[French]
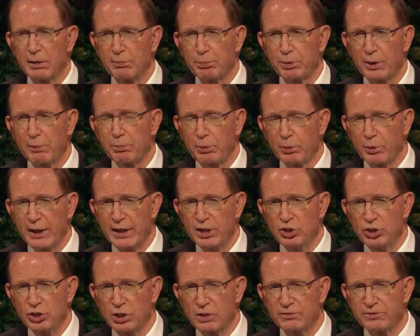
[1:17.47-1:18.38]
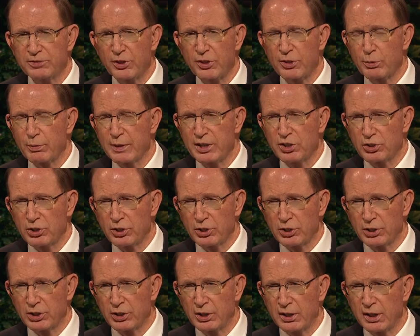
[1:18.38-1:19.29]
Nous vivons dans la dernière
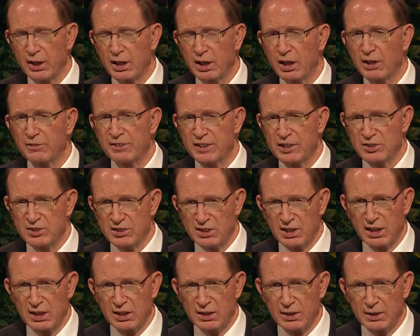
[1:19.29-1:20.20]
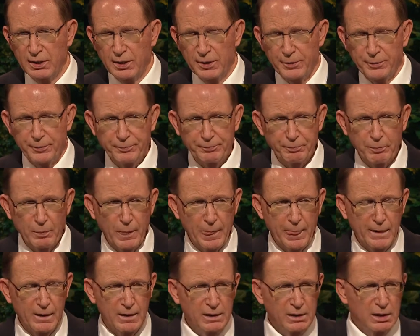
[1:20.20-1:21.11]
dispensation dans laquelle Dieu a rétabli
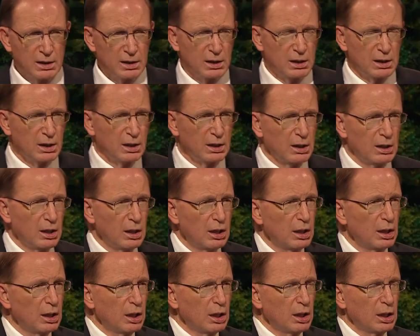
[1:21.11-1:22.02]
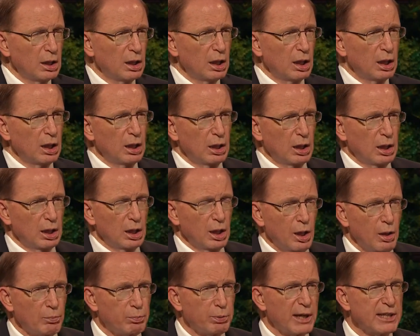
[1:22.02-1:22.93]
son Église et son royaume sur la
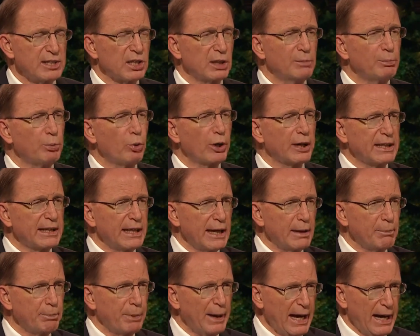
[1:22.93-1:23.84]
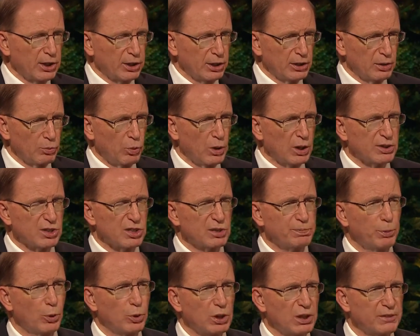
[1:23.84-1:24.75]
terre en vue du retour de son
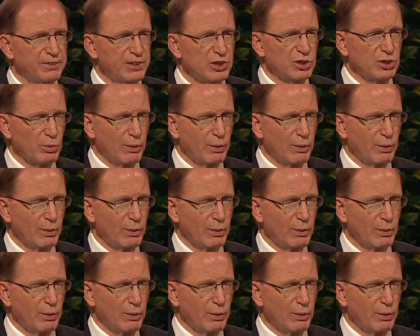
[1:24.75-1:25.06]
Fils.